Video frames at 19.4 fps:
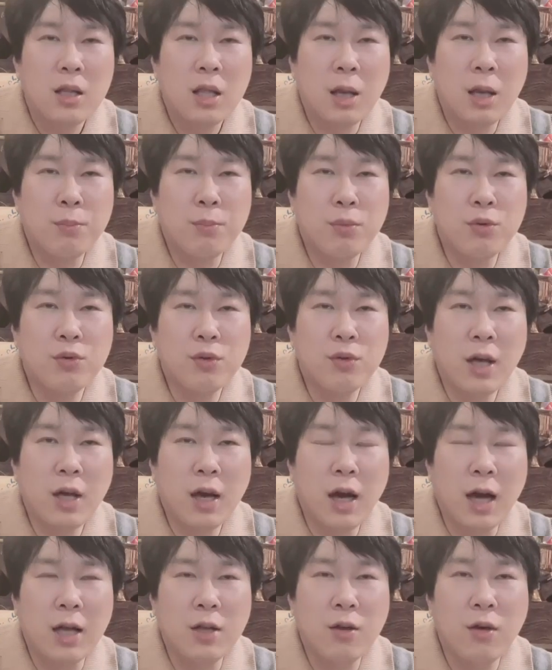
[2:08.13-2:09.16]
나쁜
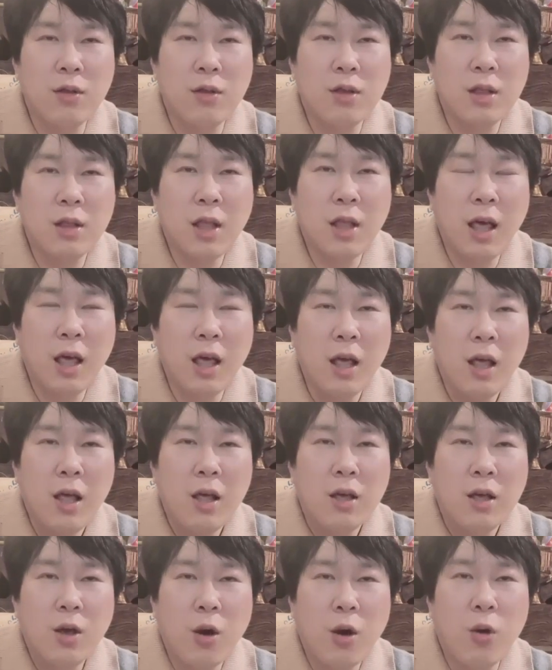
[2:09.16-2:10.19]
운세가 아니었는데
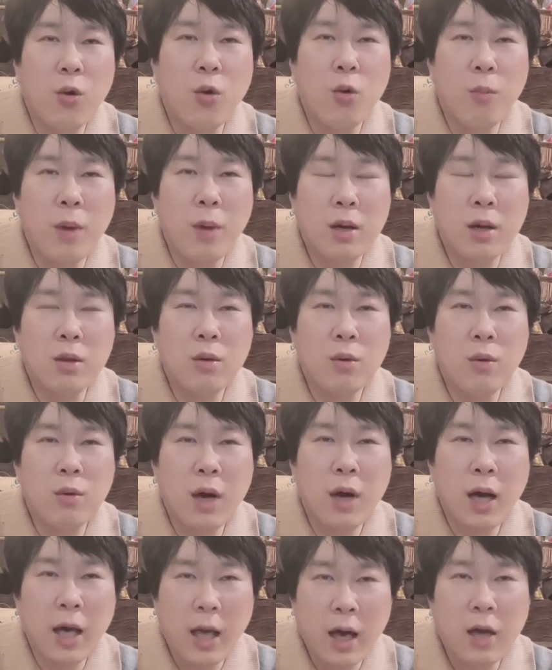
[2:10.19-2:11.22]

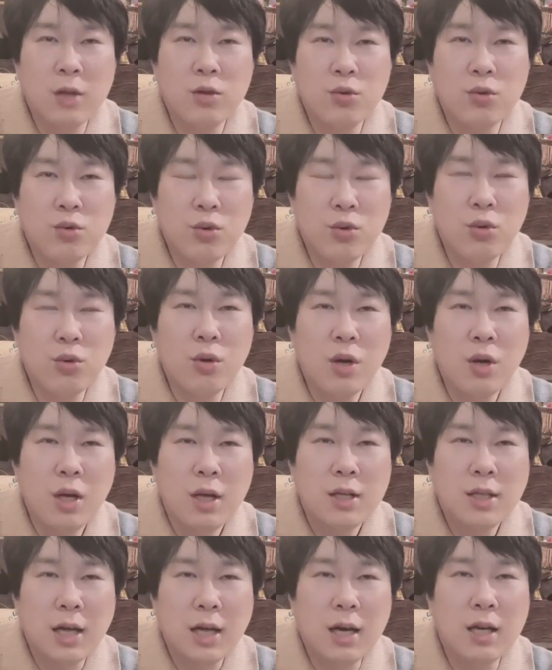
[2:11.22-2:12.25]
경고망동 해가지고
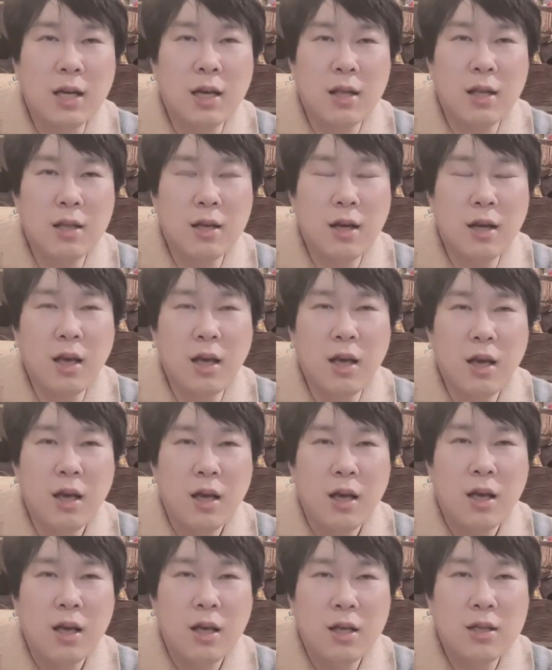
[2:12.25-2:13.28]
자기네들이
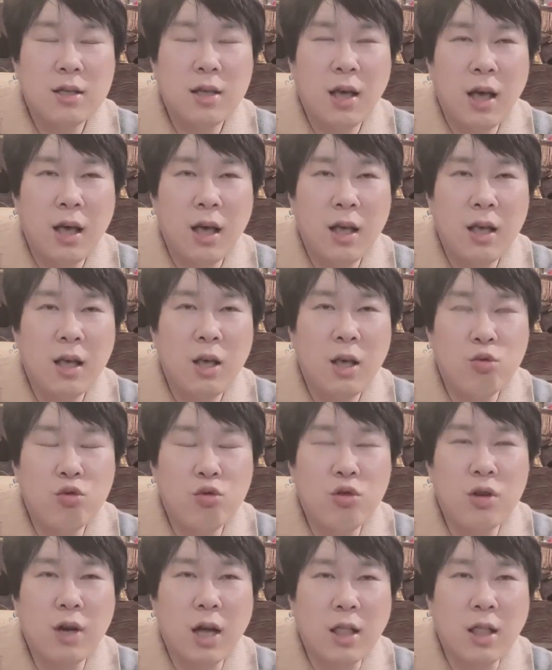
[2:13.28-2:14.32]
이제 이
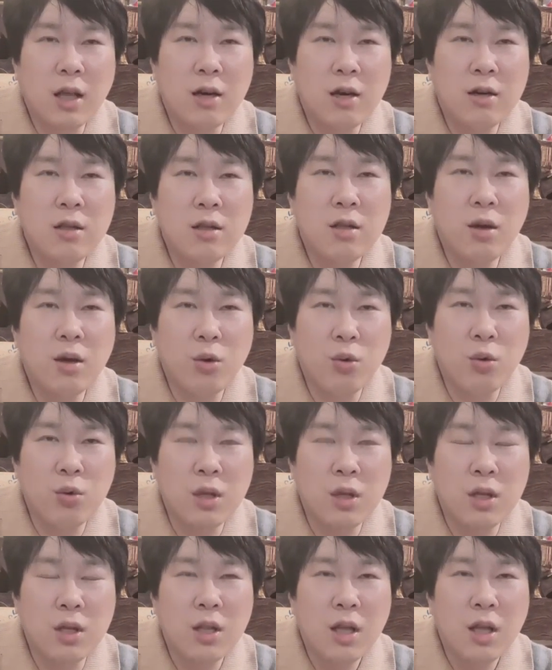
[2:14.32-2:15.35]
운을 갖다 흐트러
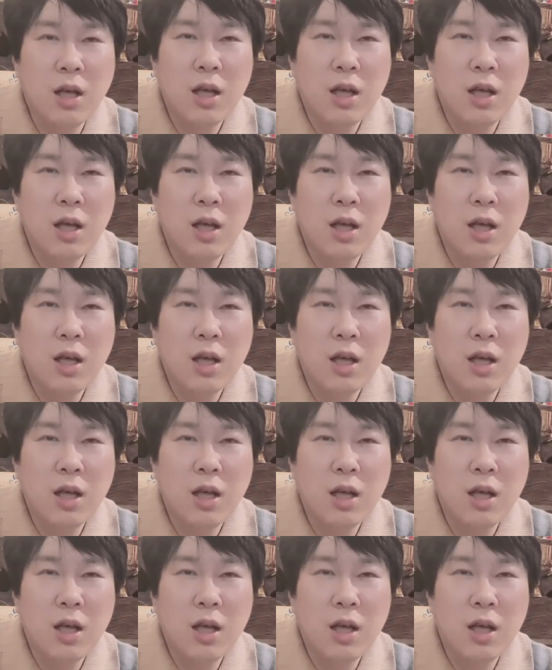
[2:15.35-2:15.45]
놓는